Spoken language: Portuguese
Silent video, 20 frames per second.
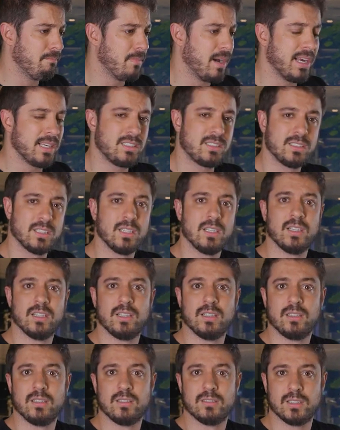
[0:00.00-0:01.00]
mas
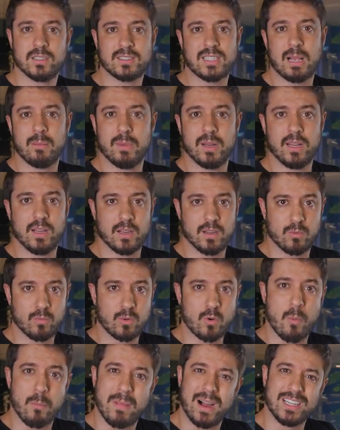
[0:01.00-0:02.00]
vocês sabem, né? O
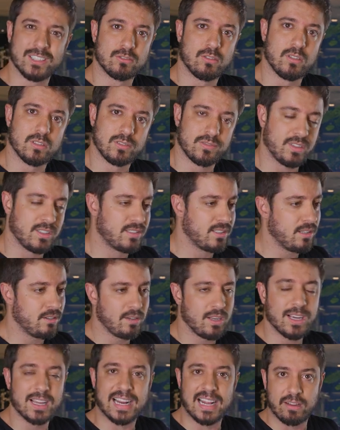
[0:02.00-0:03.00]
que eu mais gosto de fazer é
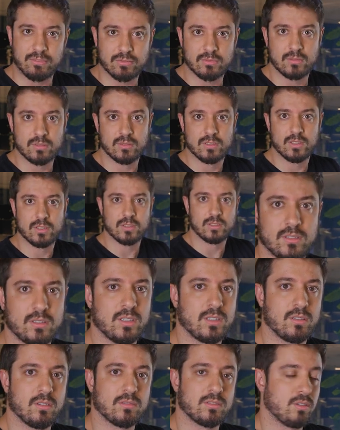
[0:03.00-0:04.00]
olhar gráfico.
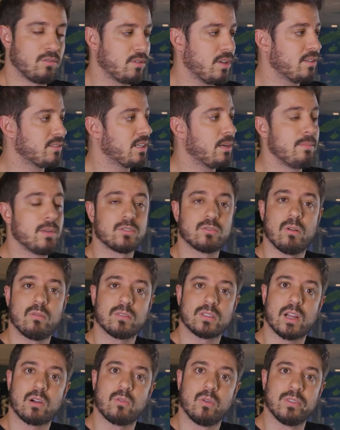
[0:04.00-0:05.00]
Né? Então, assim, eu tenho que saber só o
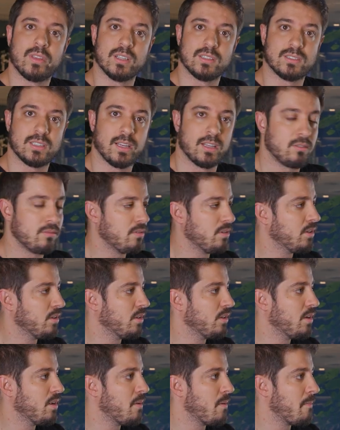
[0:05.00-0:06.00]
que está acontecendo
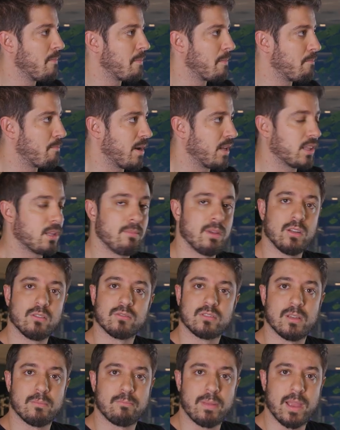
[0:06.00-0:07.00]
para também
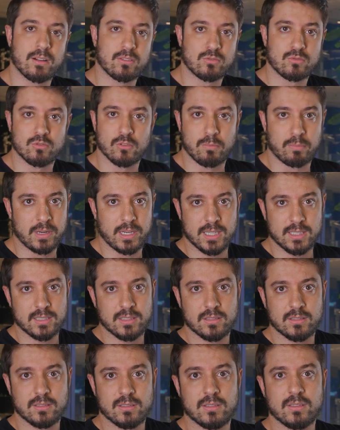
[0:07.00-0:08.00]
não ser pego de
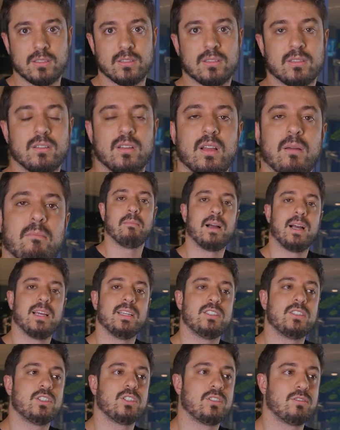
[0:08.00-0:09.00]
surpresa, né?
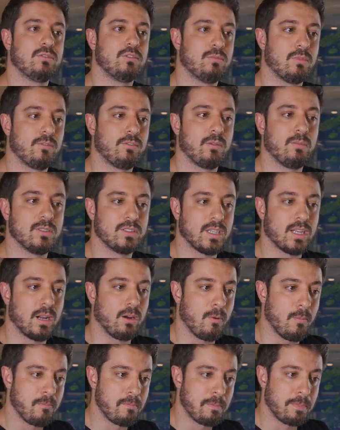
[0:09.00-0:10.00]
mas, de uma forma
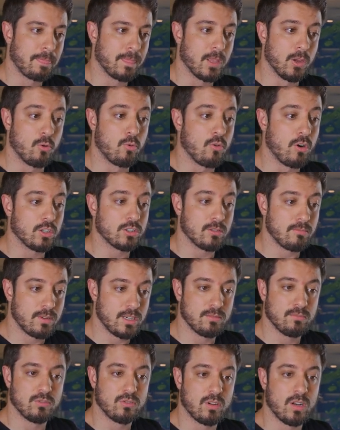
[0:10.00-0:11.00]
geral, eu gosto
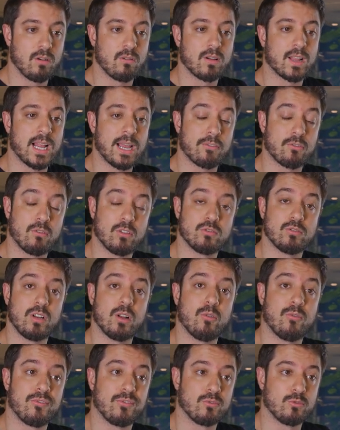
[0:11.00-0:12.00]
mesmo de olhar o gráfico, gosto de
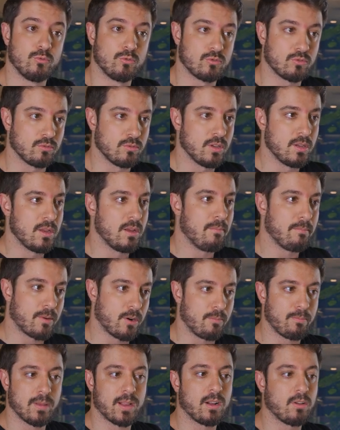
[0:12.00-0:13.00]
olhar o fluxo
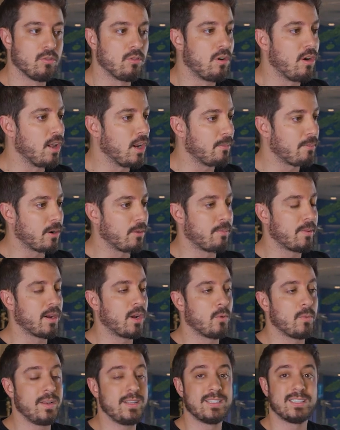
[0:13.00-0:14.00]
para operar o dólar, para
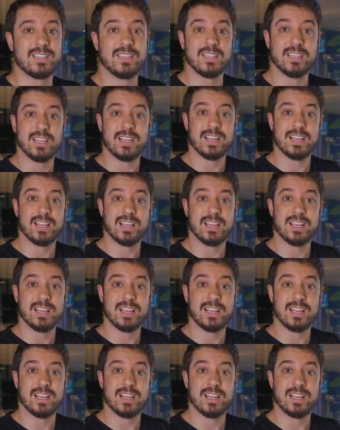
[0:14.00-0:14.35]
operar o índice.